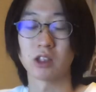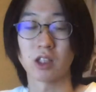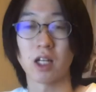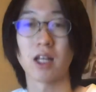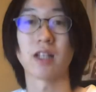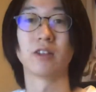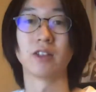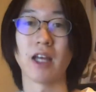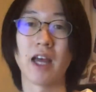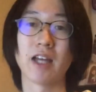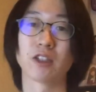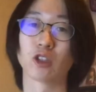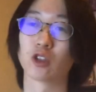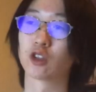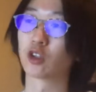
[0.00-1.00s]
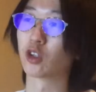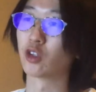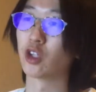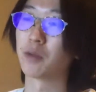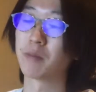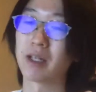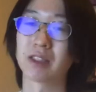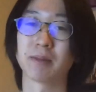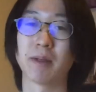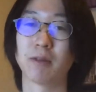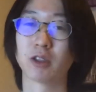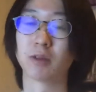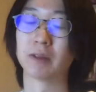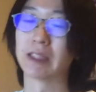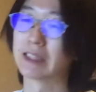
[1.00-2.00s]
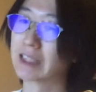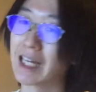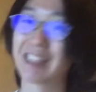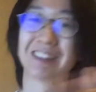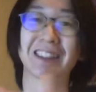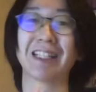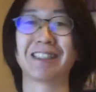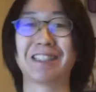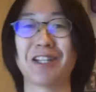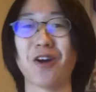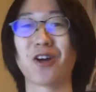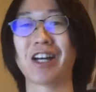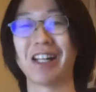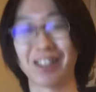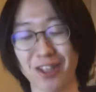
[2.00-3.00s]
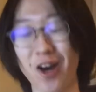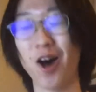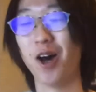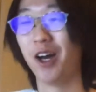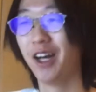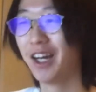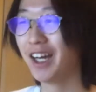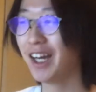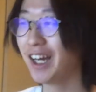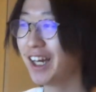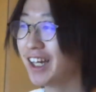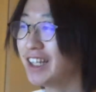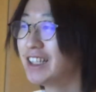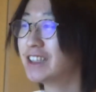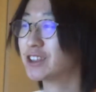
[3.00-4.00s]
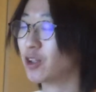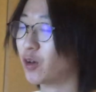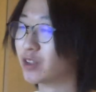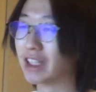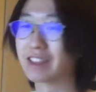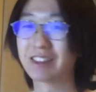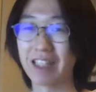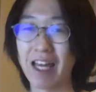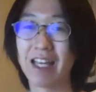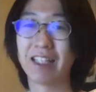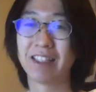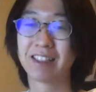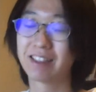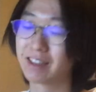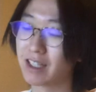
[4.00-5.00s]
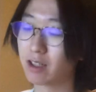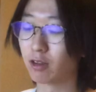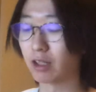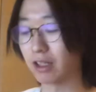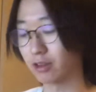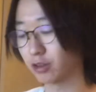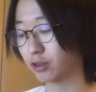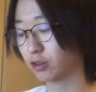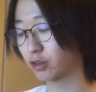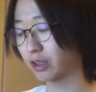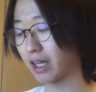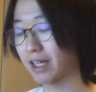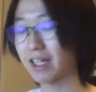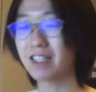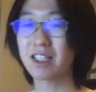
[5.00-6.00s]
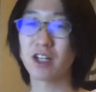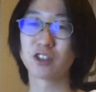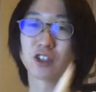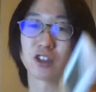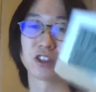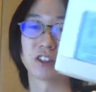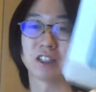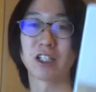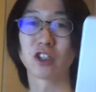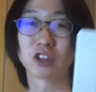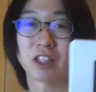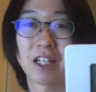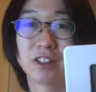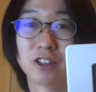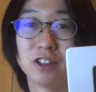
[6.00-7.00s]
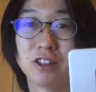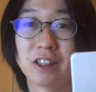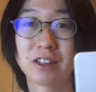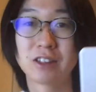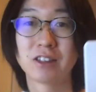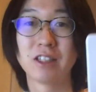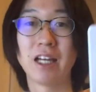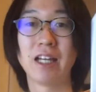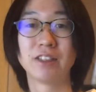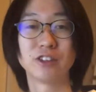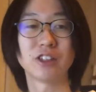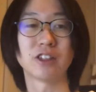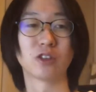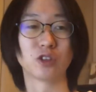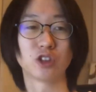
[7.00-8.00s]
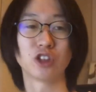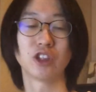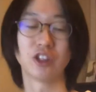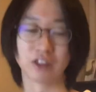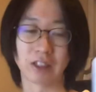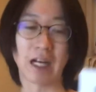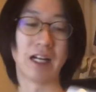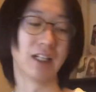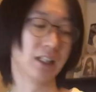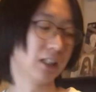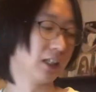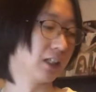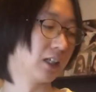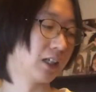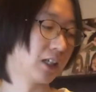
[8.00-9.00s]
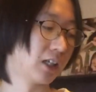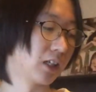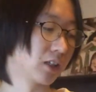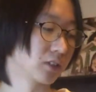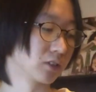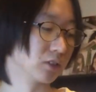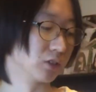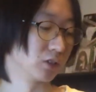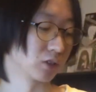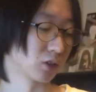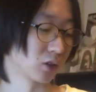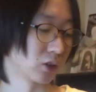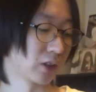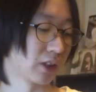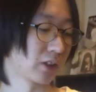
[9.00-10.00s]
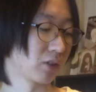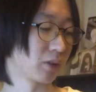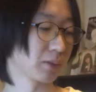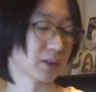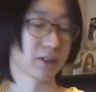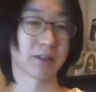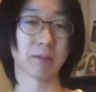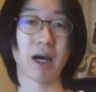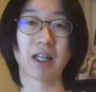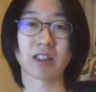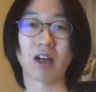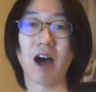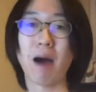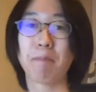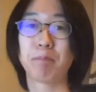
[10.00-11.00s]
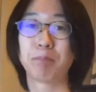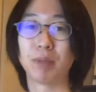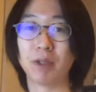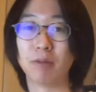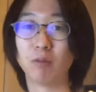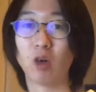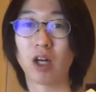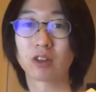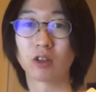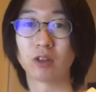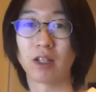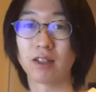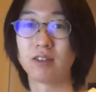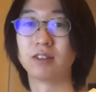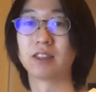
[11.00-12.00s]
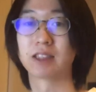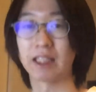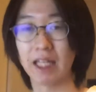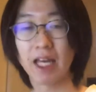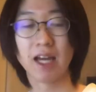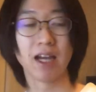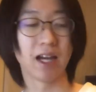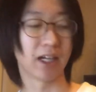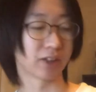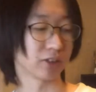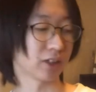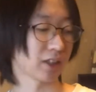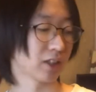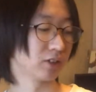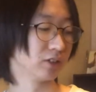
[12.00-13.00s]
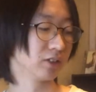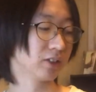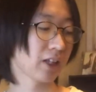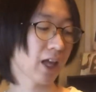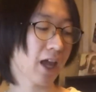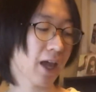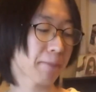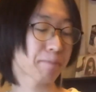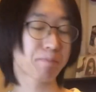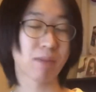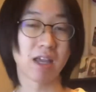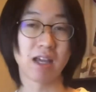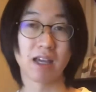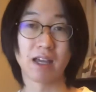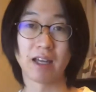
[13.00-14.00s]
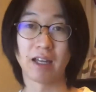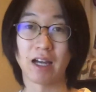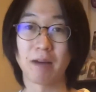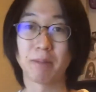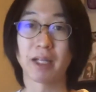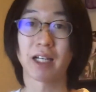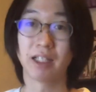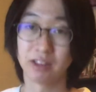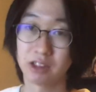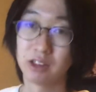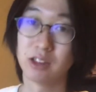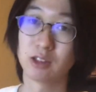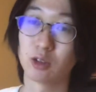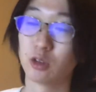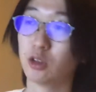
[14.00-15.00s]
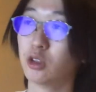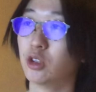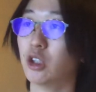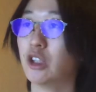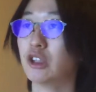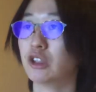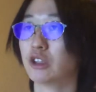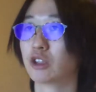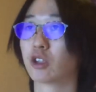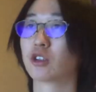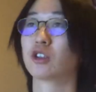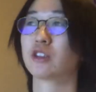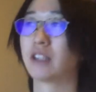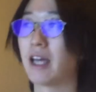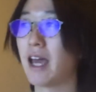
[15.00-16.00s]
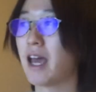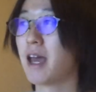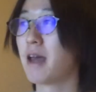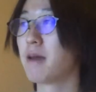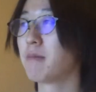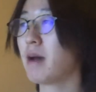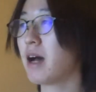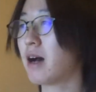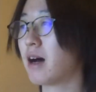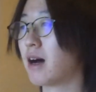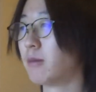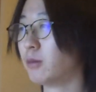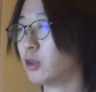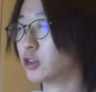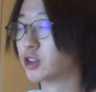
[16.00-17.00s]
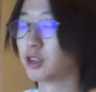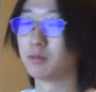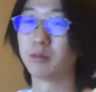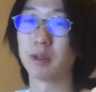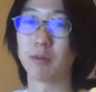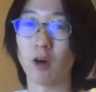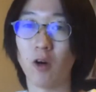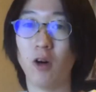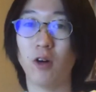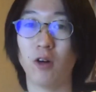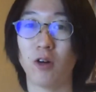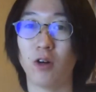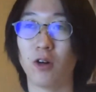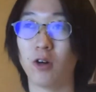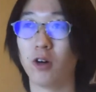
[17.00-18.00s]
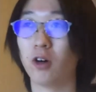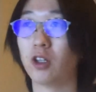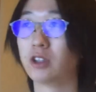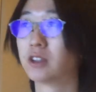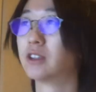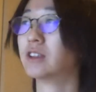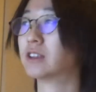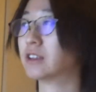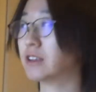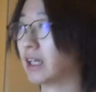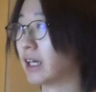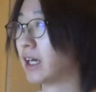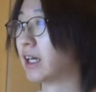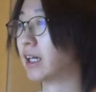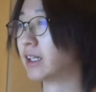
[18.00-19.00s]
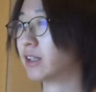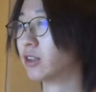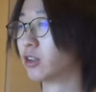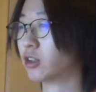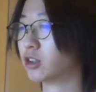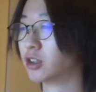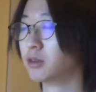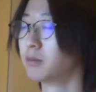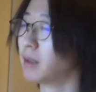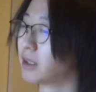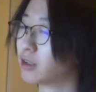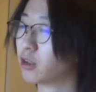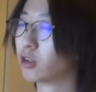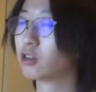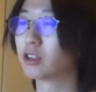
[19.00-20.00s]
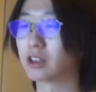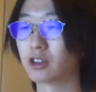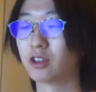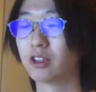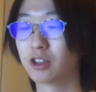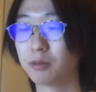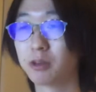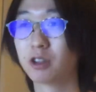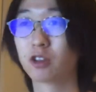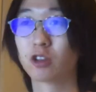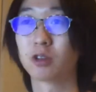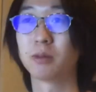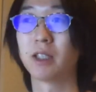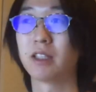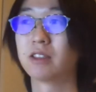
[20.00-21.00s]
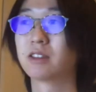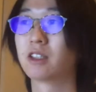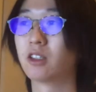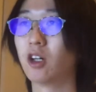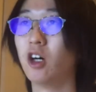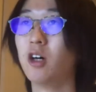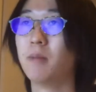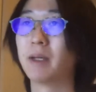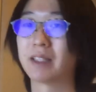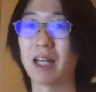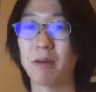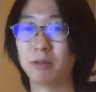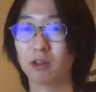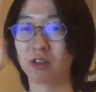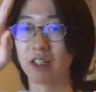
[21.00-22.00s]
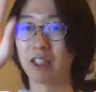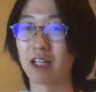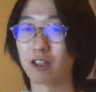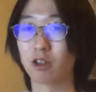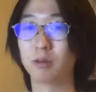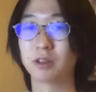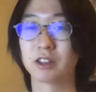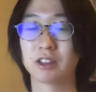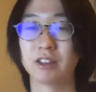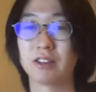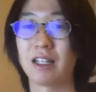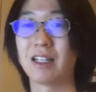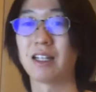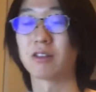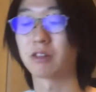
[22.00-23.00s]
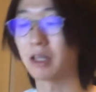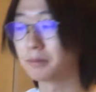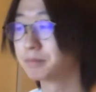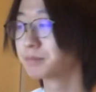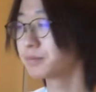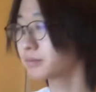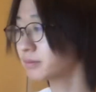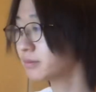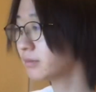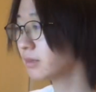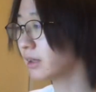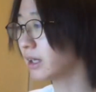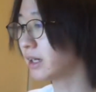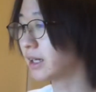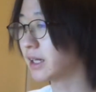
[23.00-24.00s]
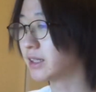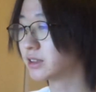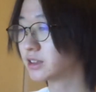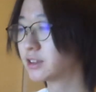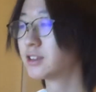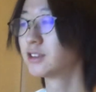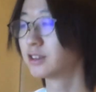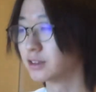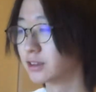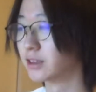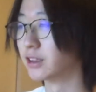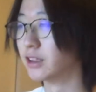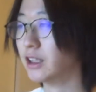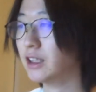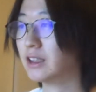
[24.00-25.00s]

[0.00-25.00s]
してないのでちょっとこの一般発売僕もね参戦しようかなと争奪戦行っていこうかなということで、現在の時刻ですね、こちら11月、えー、11時52分か、あということになっておりますので、まあ、あと8分、もうあと7分ですかね。あと7分で、えー、販売開始ということで、まあ、もう準備もしつつね、えー、いろいろ、まあ、いろいろというか、そんな準備することもないですけど、まあ、タブをね、何個も作ったりだとか、えー、しつつっていう